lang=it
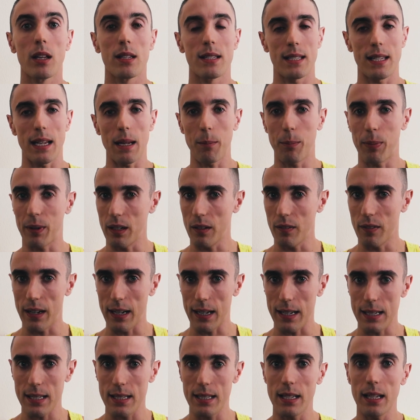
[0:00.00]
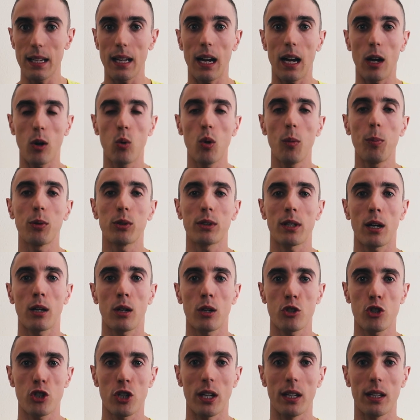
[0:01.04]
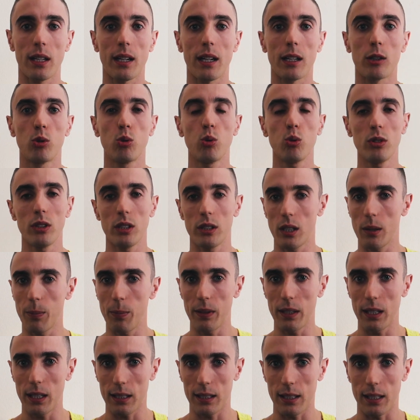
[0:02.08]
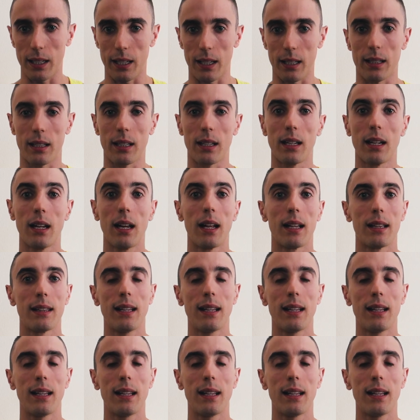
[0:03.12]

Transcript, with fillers: sempre diverse a cui potranno accedere tutti i tipi di atleti,